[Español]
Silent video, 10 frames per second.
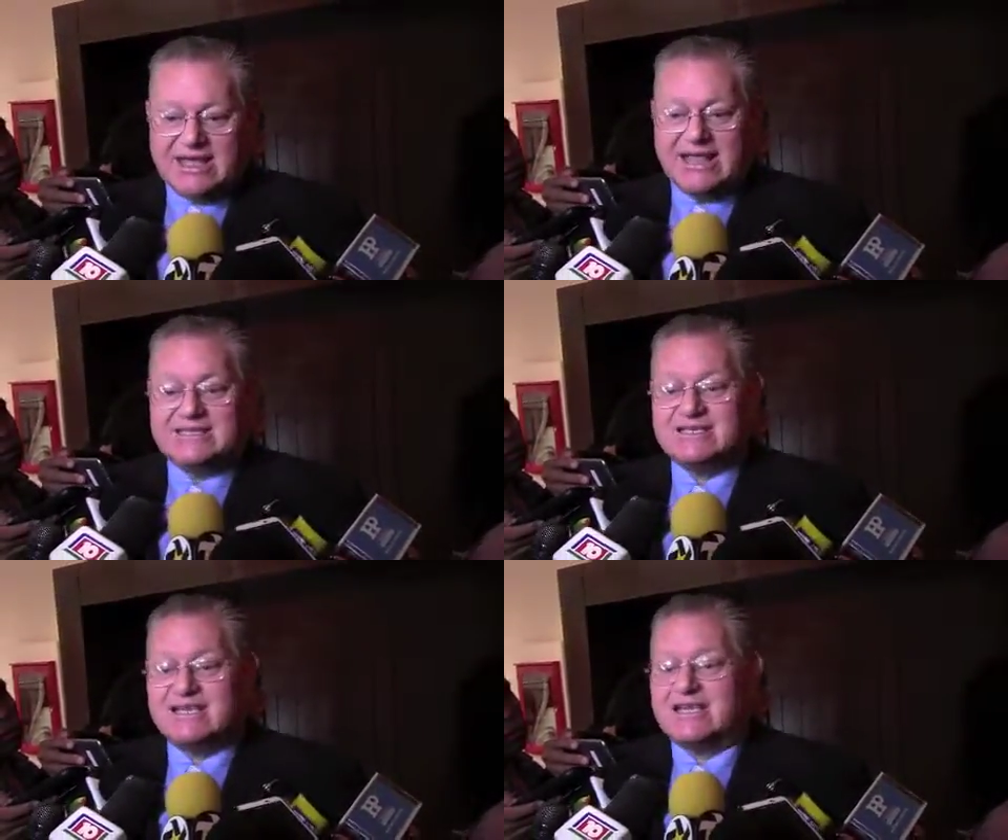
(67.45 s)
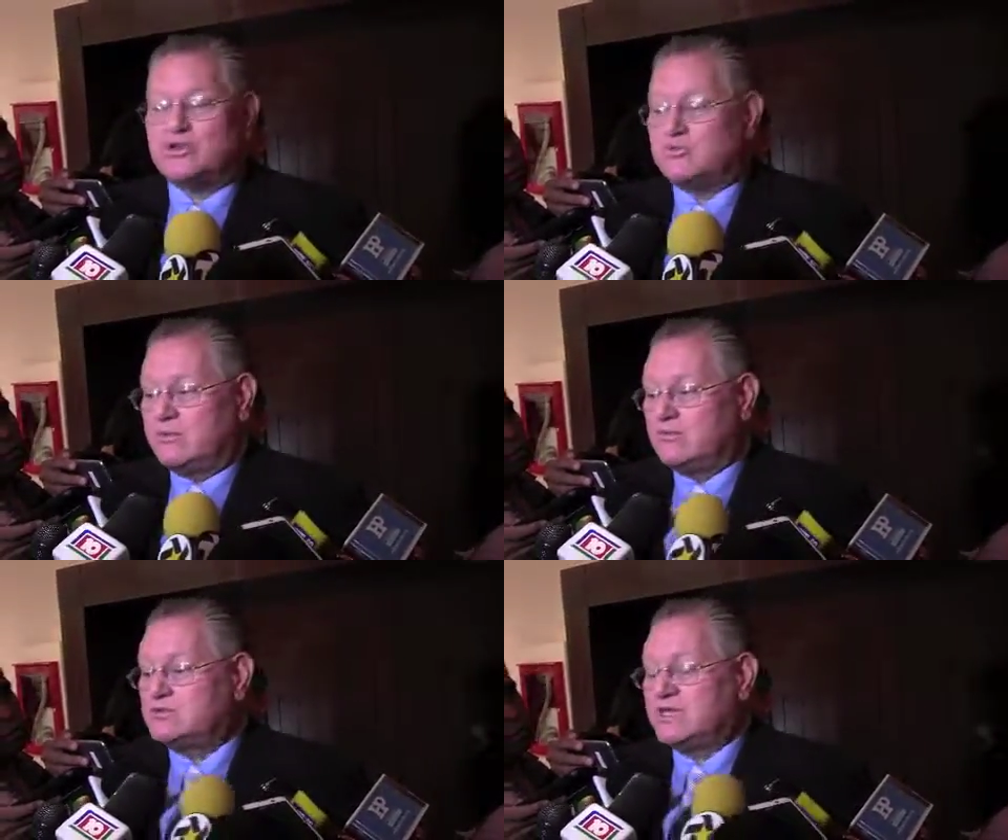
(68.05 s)
gracias a que
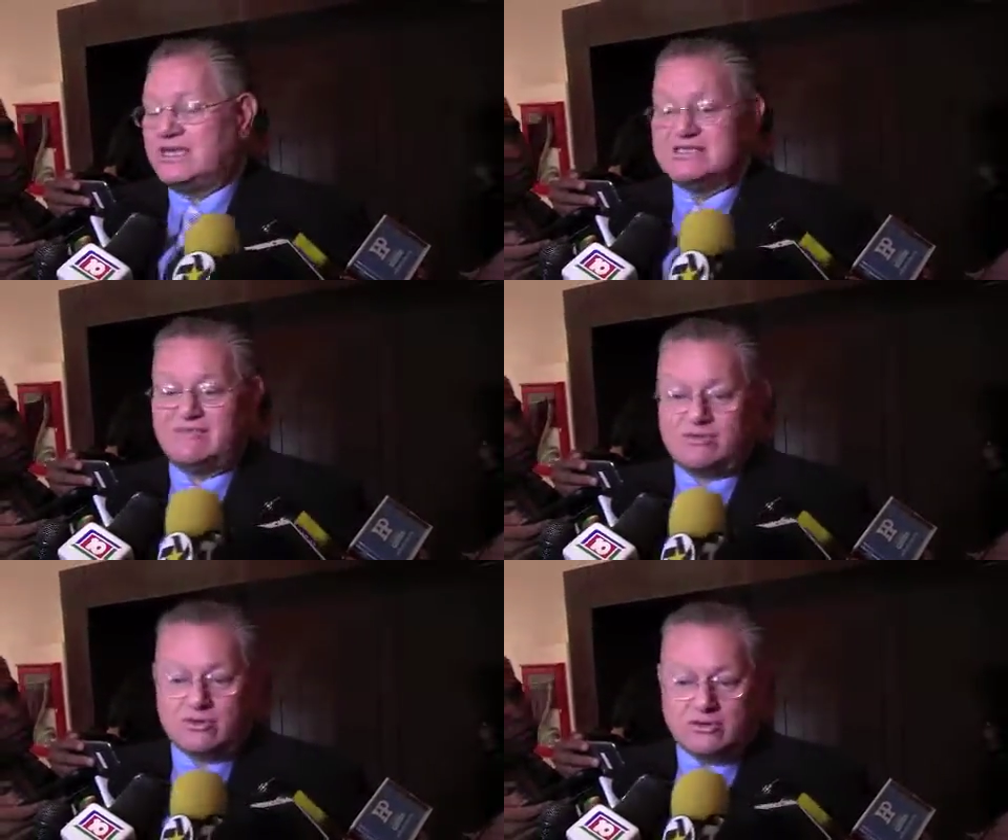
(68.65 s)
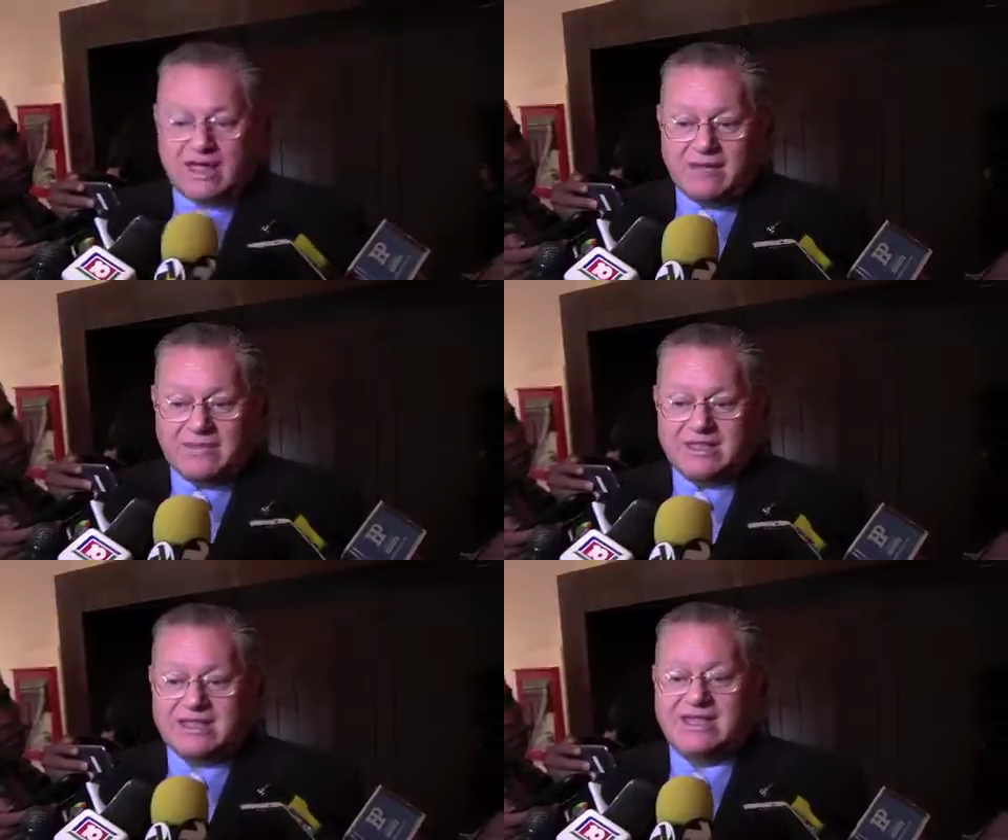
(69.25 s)
tuvimos que
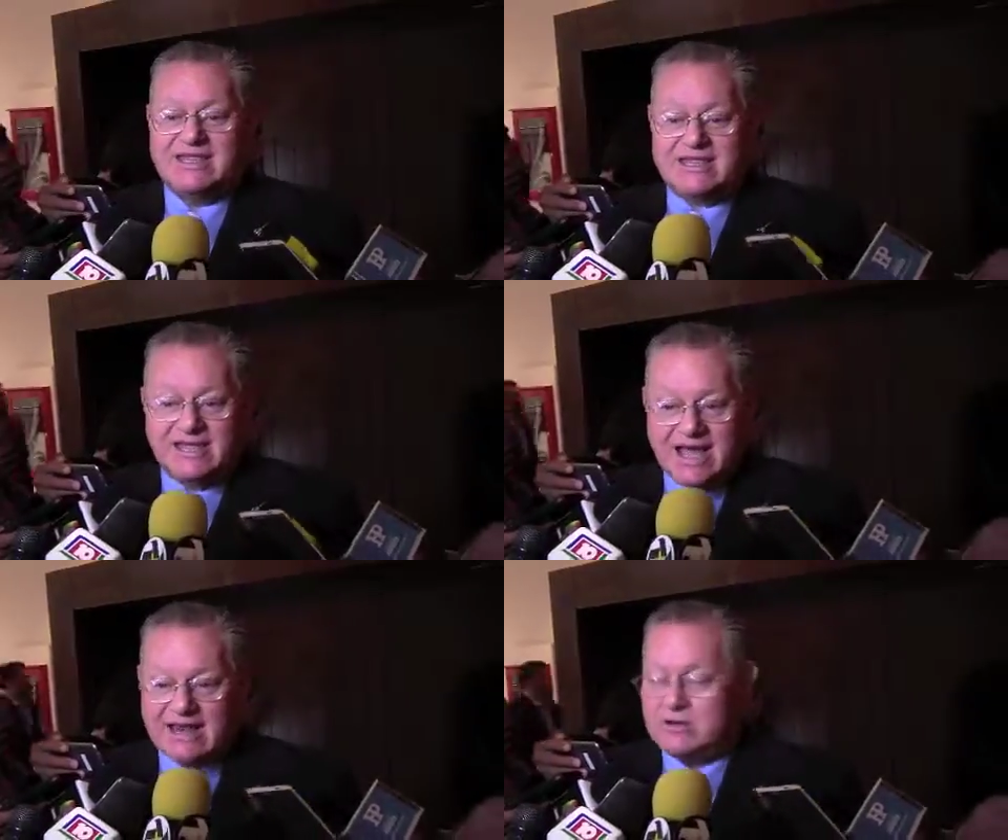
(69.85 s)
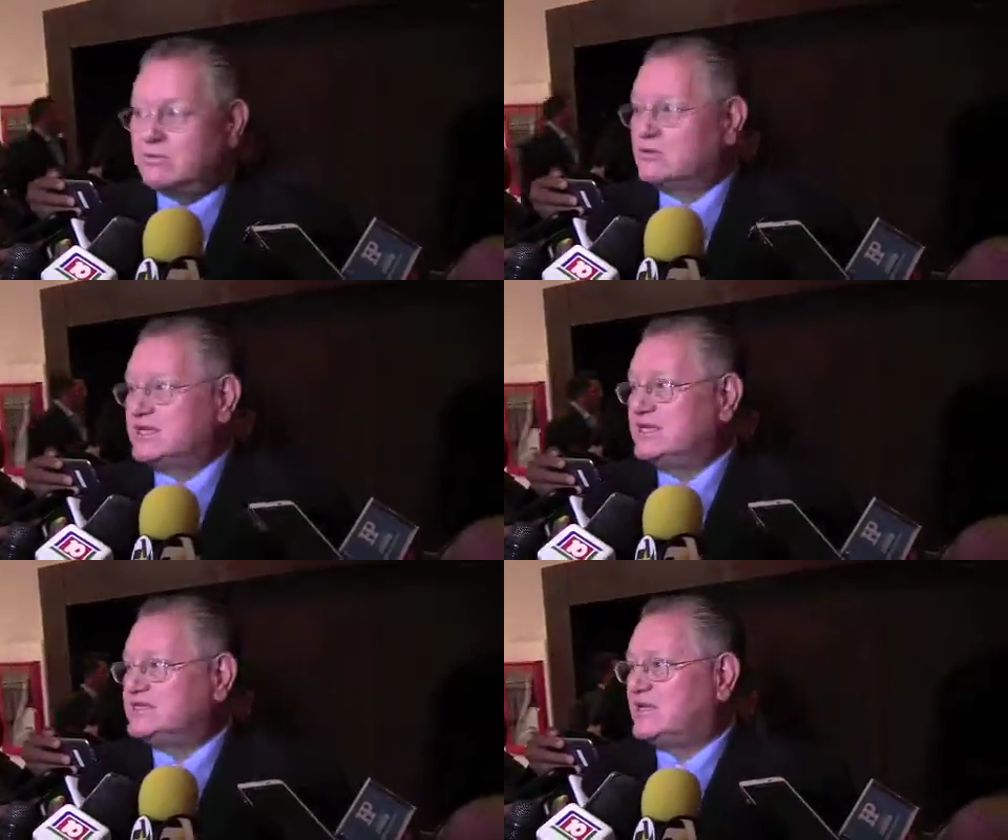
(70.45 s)
desafortunadamente litigar, como
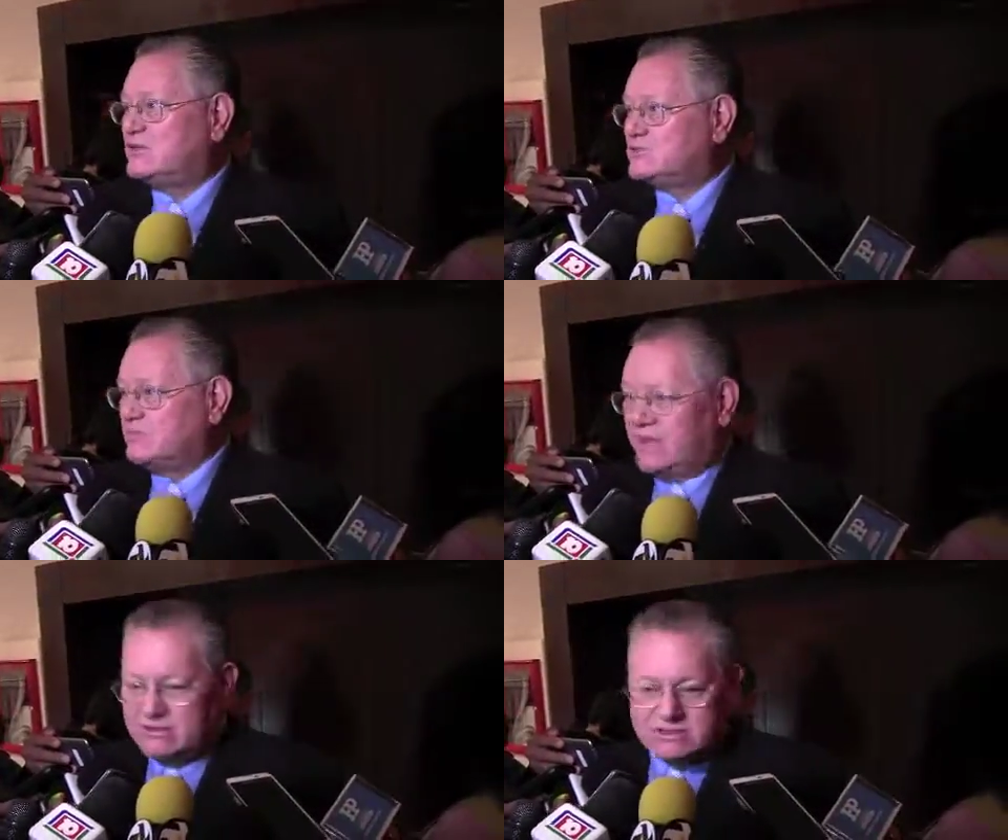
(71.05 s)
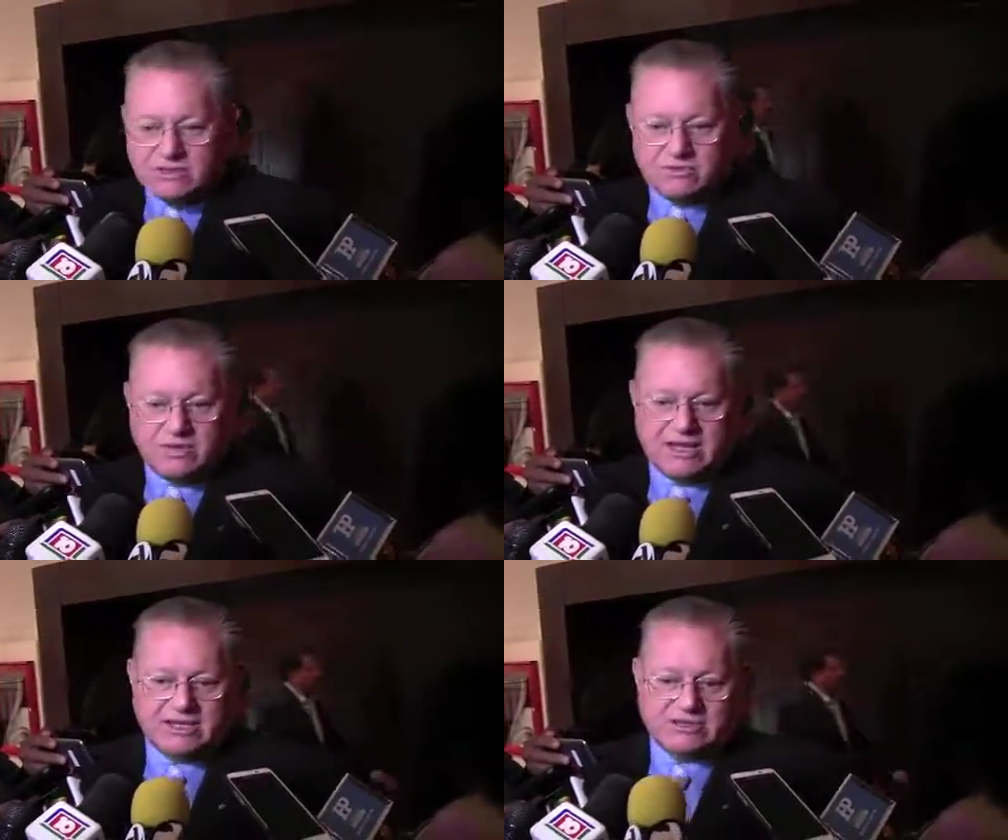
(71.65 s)
se dice en los medios de
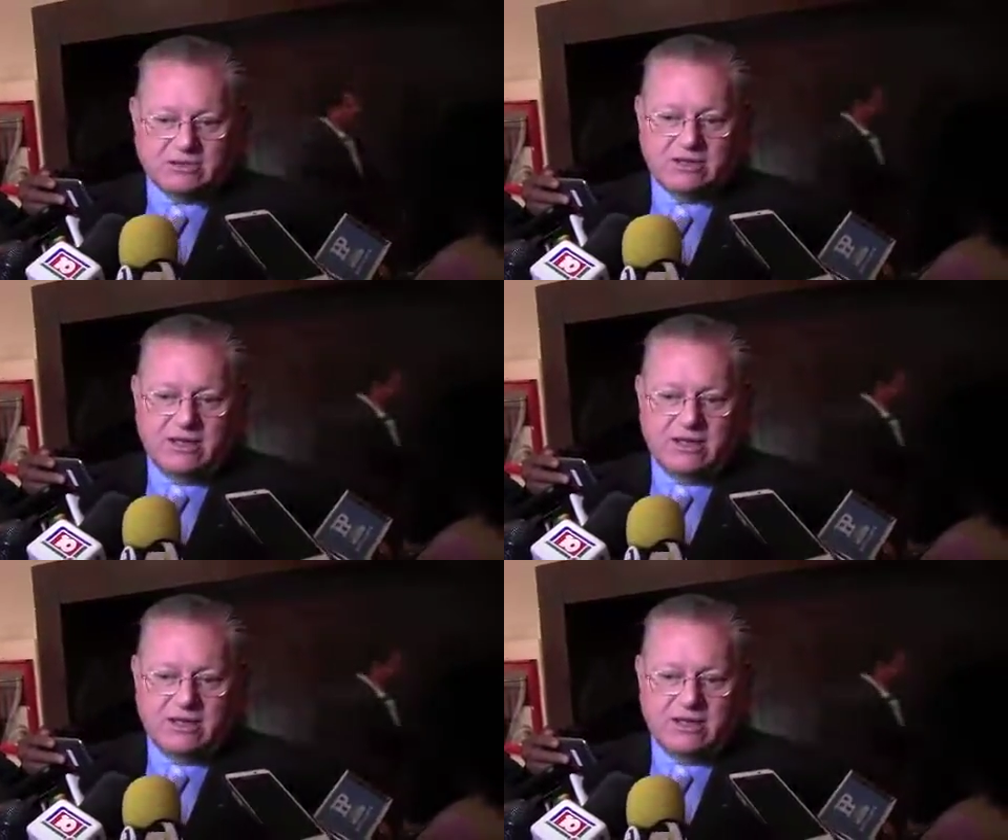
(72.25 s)
comunicación,